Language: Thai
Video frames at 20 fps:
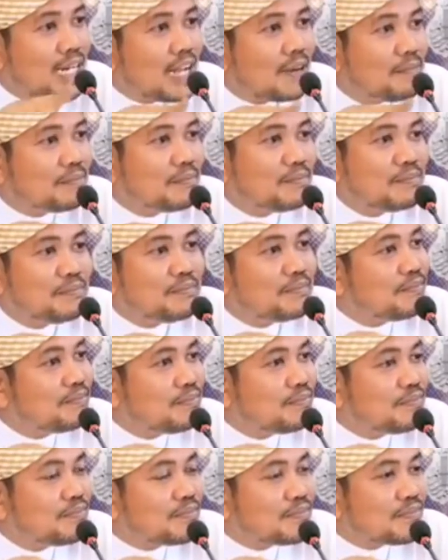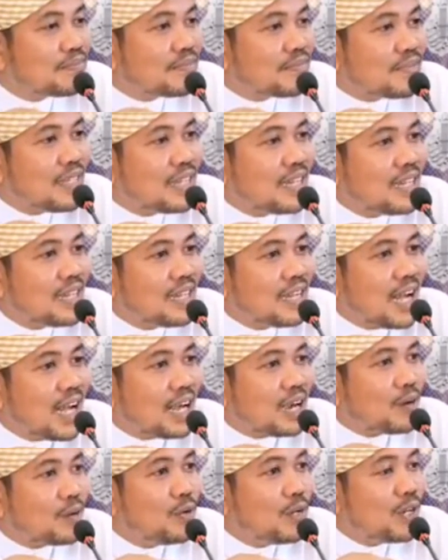ดัม
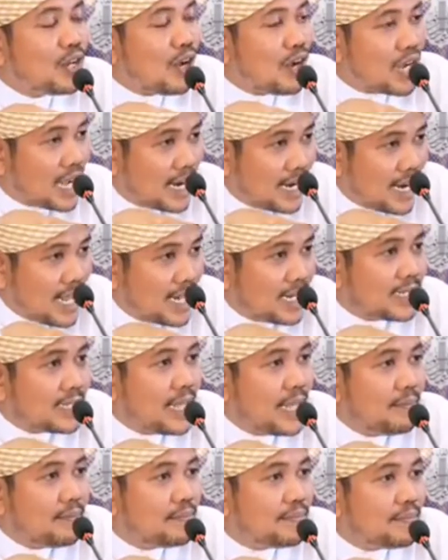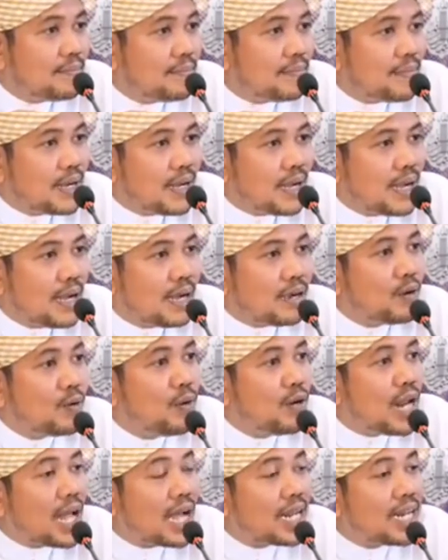ฮักกุลล้อคะแนนเต็ม ฮักกุ
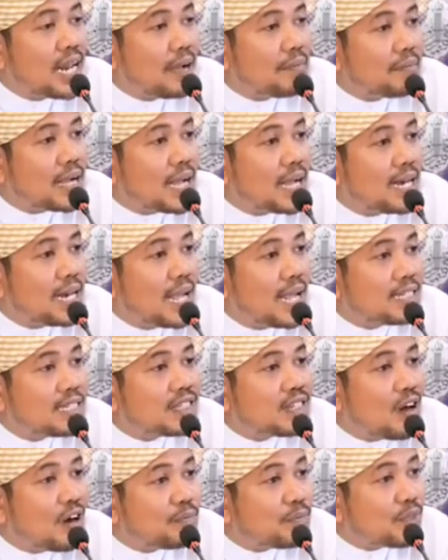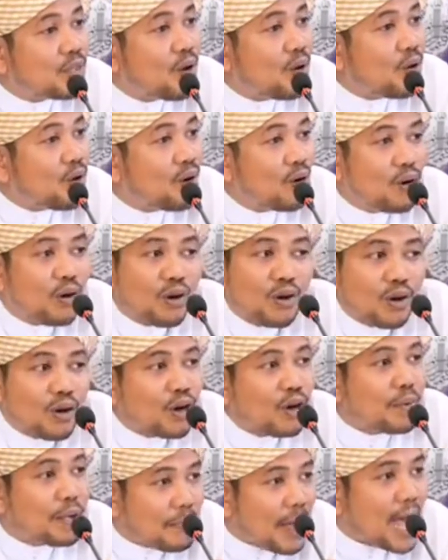ลอาดัมคะแนนสอบตก
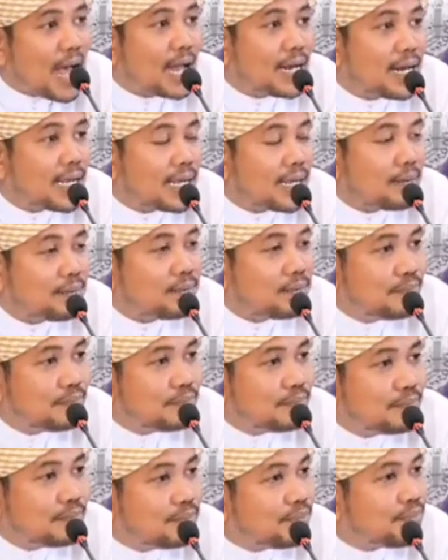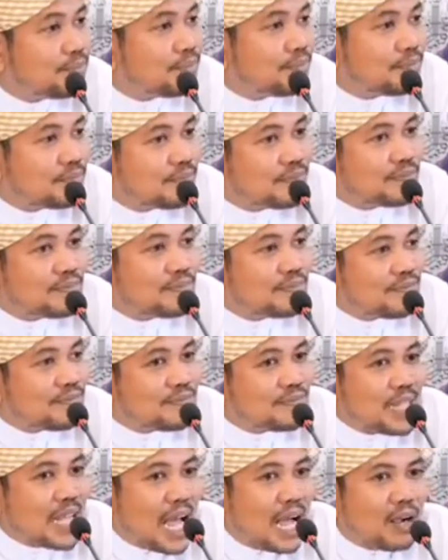ก็ไม่ผ่านนะครับ
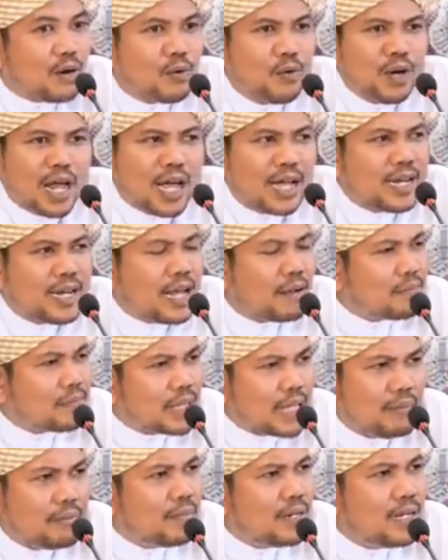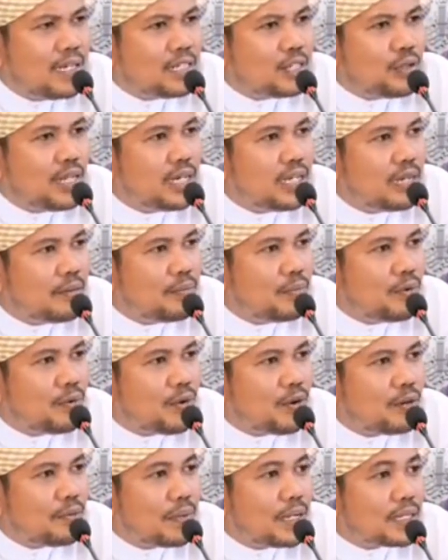ฮักกุลอาดัมเต็มเลยช่วยเหลือผู้
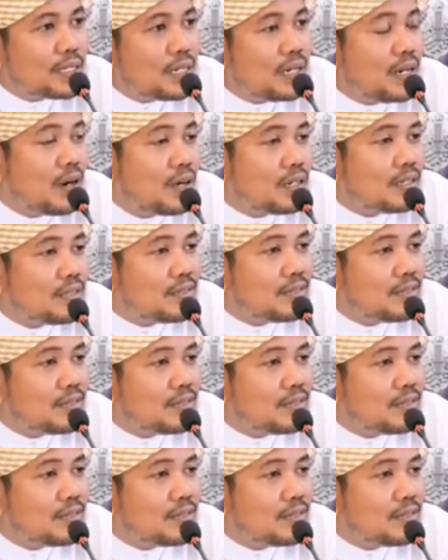คนมาตลอด